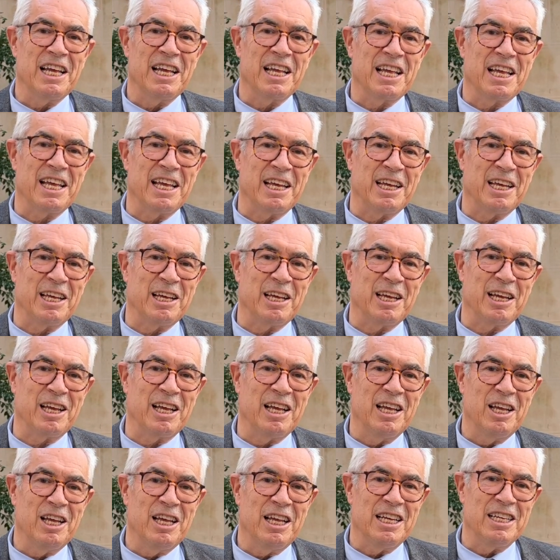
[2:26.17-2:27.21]
que
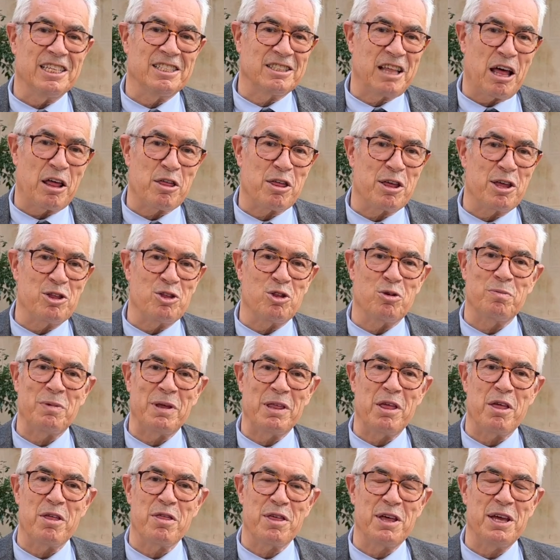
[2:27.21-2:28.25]
está haciendo
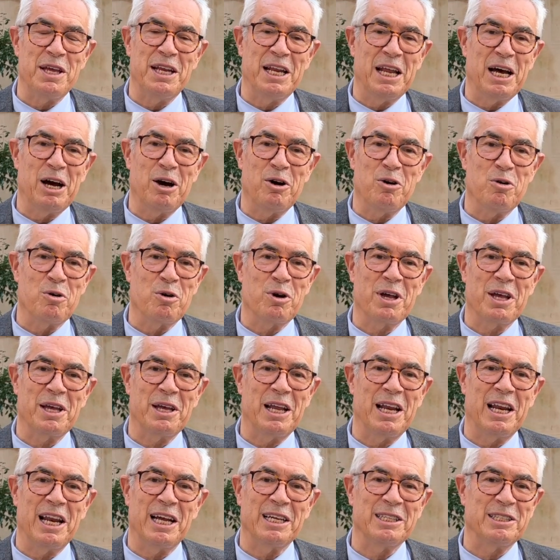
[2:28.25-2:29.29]
medicina o
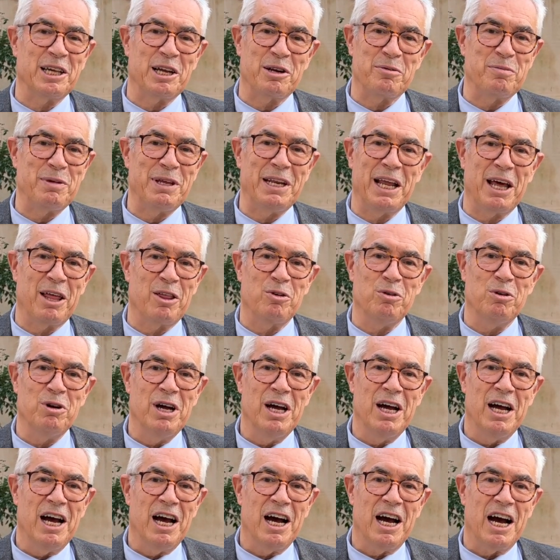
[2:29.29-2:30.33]
que ha terminado
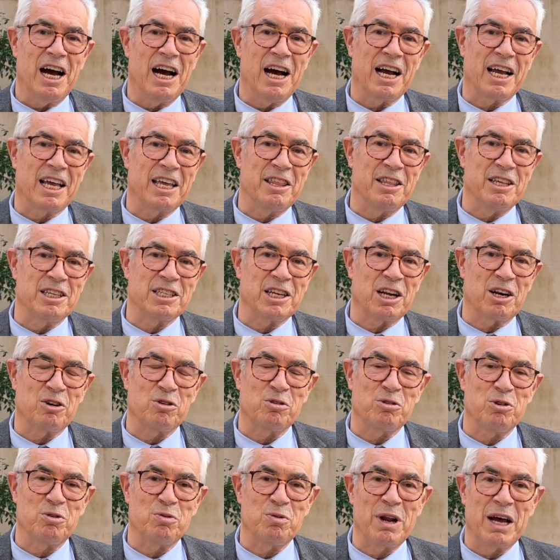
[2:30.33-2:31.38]
a que
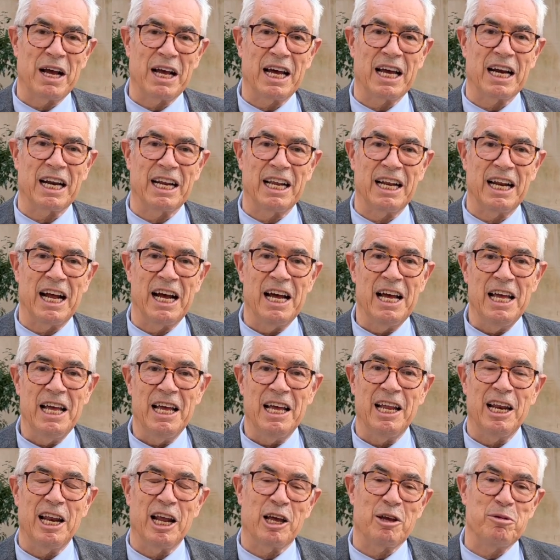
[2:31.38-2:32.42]
desarrolle una carrera
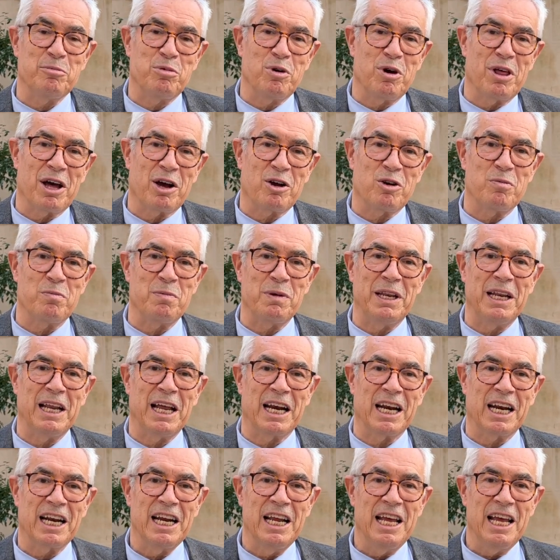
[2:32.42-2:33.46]
en la que pueda
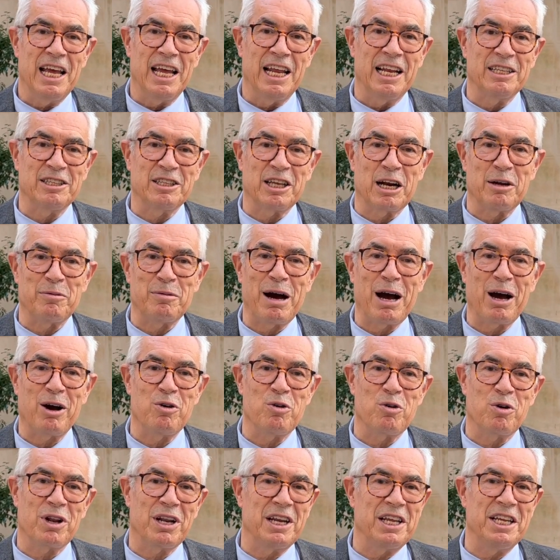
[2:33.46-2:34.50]
combinar el
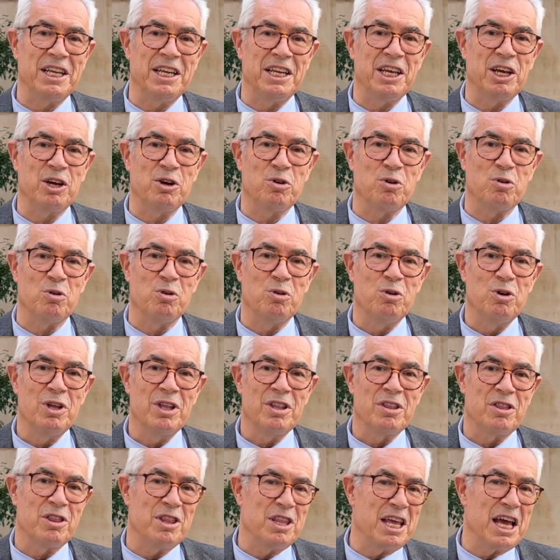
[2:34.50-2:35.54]
trabajo clínico
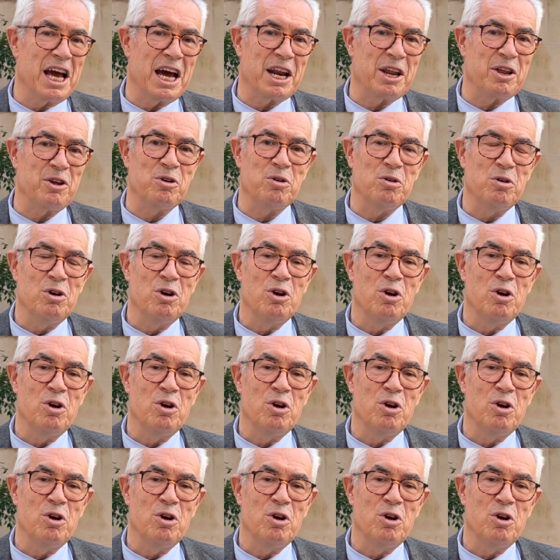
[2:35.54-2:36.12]
diario